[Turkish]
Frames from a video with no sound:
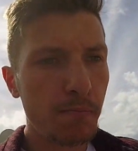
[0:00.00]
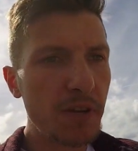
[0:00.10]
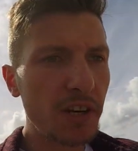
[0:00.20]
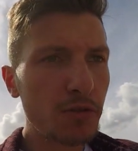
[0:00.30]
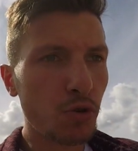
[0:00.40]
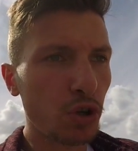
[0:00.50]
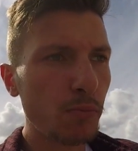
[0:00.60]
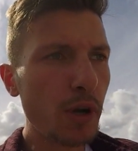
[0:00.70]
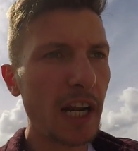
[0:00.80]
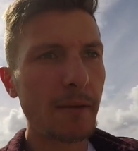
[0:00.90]
birinci
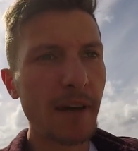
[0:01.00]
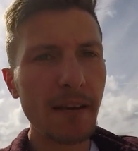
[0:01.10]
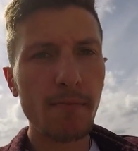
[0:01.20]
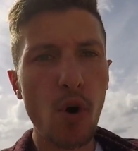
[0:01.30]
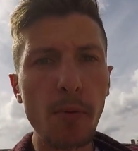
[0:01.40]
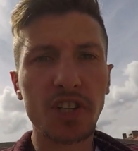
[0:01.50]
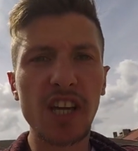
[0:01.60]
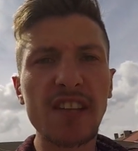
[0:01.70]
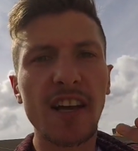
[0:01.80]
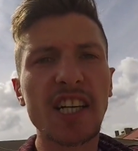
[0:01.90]
sorun bu yani. Benim böyle bir
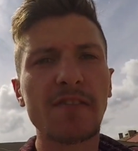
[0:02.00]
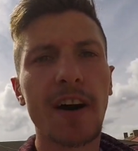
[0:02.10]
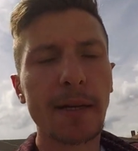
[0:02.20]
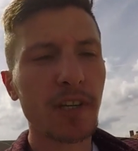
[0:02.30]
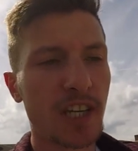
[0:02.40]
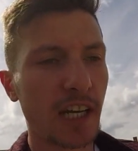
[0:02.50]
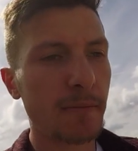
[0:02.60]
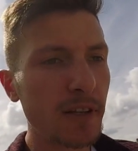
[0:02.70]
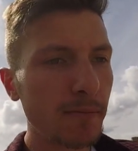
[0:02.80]
şeye ihtiyacım var mı ki? Yani